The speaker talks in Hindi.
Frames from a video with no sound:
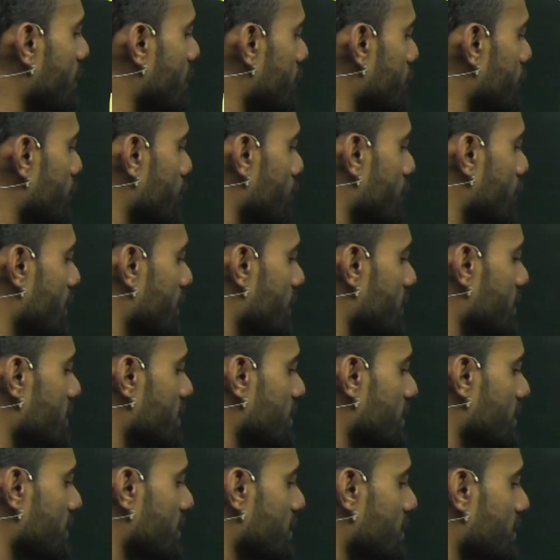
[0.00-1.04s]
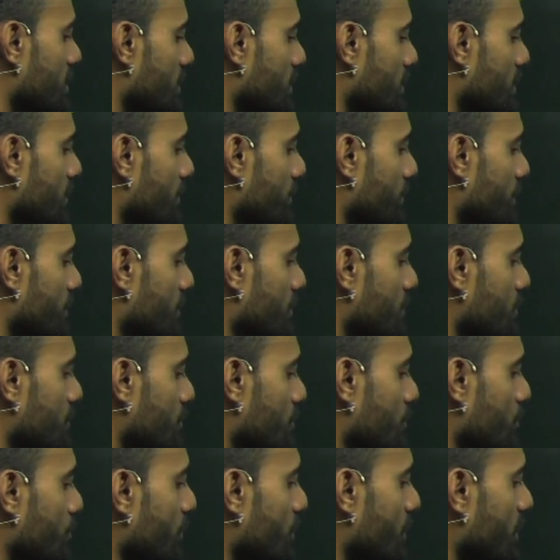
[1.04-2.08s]
तो ऐसी स्थिति में
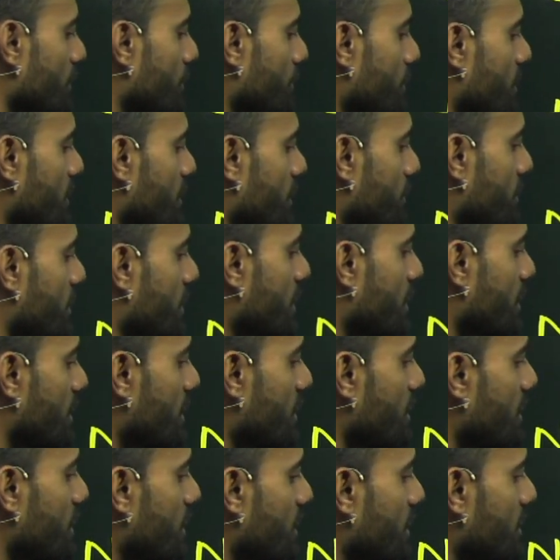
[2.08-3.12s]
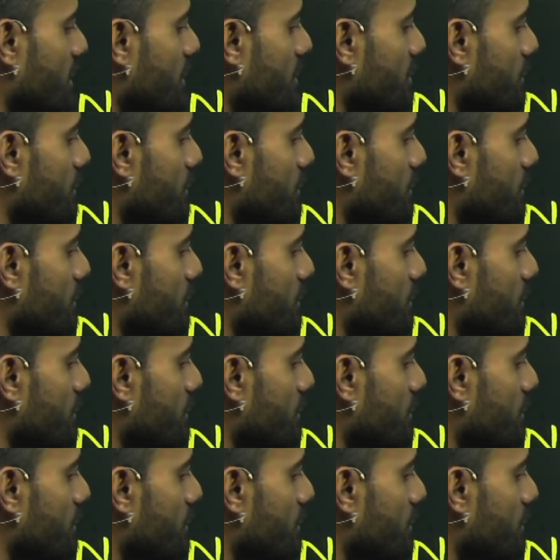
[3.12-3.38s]
सोडियम कन्वर्ट कर जाएगा किस में